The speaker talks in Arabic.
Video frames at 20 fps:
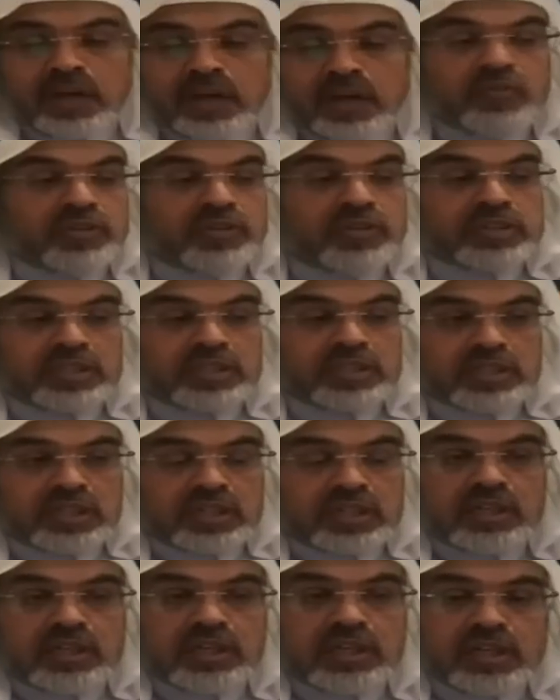او فتره
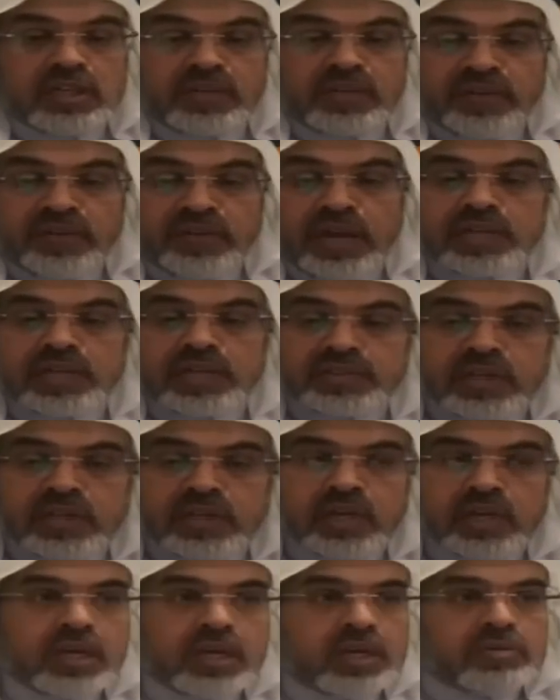آه، الافلاس
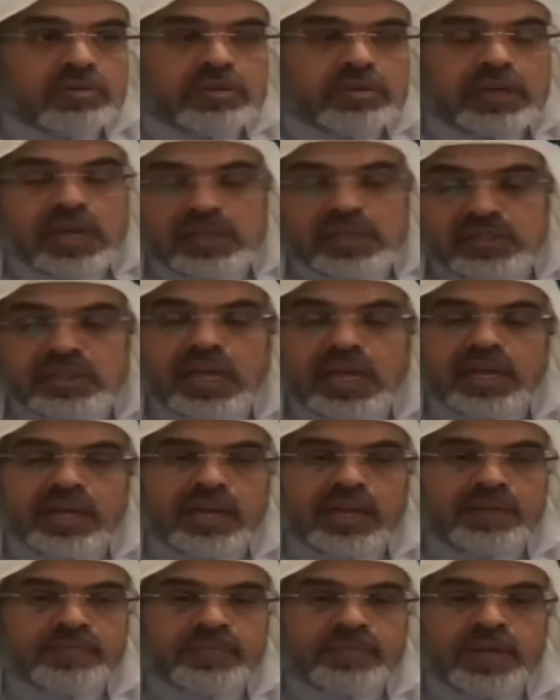والناس
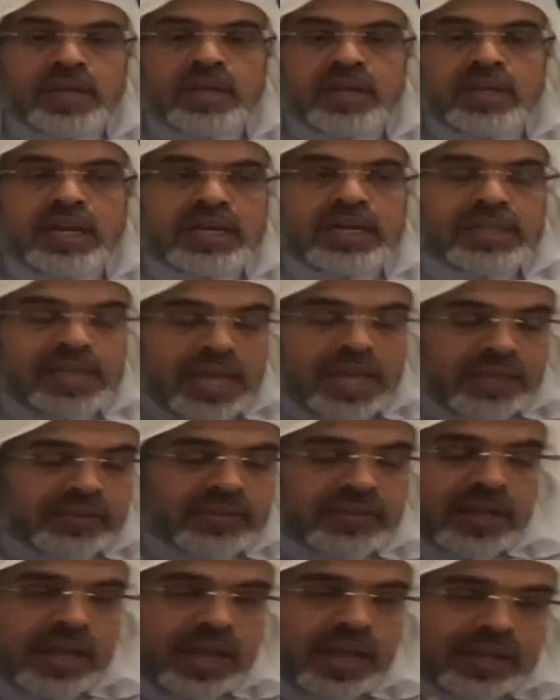ضايعه لكن
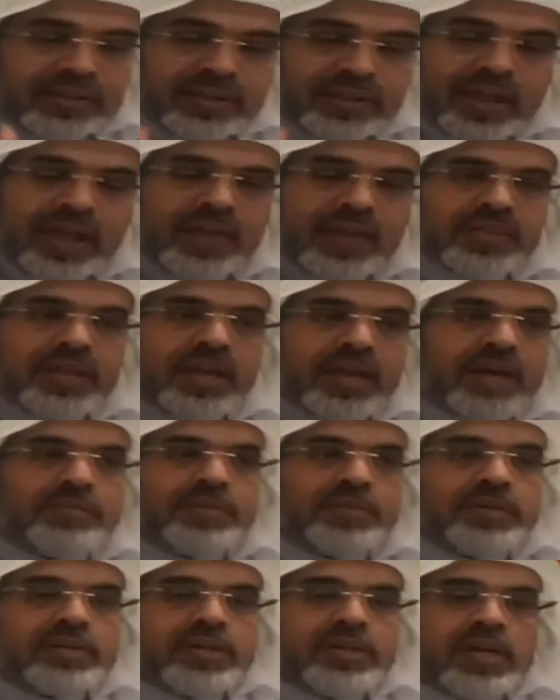حتى حتى هذا
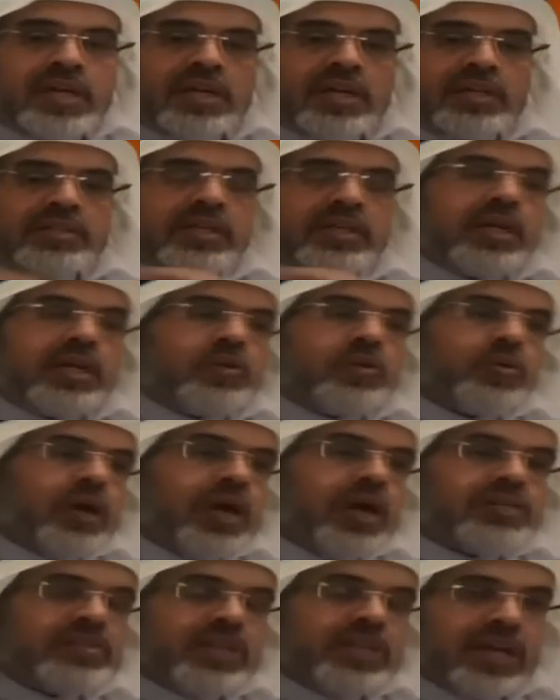الامر ترى
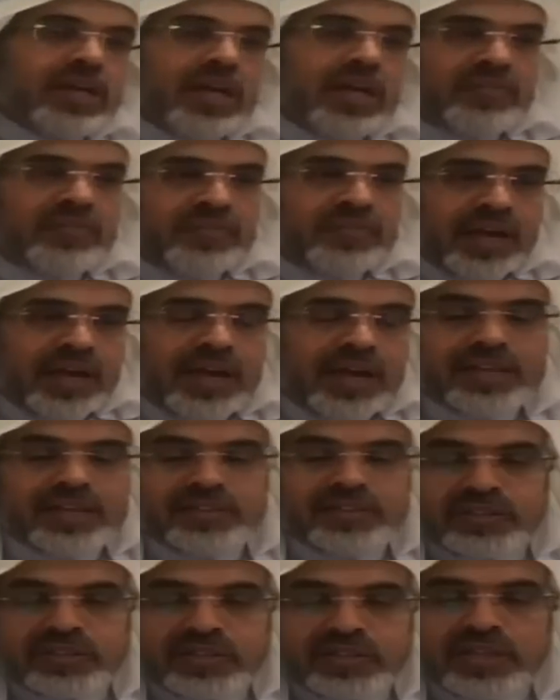يقاس في
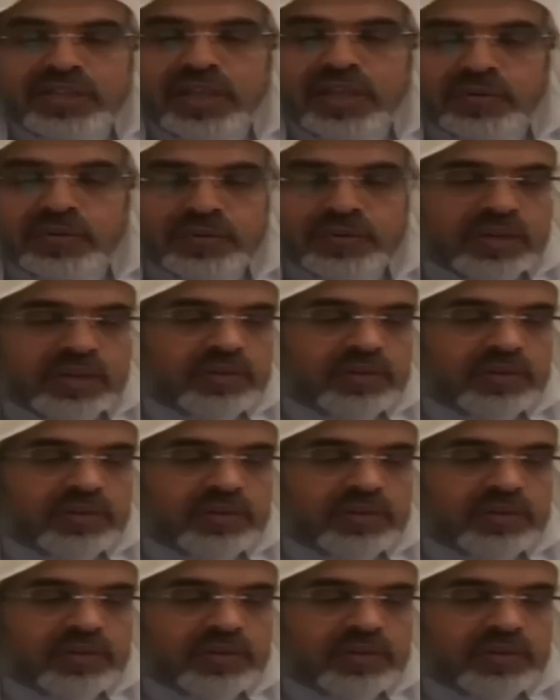حاله التدين لانه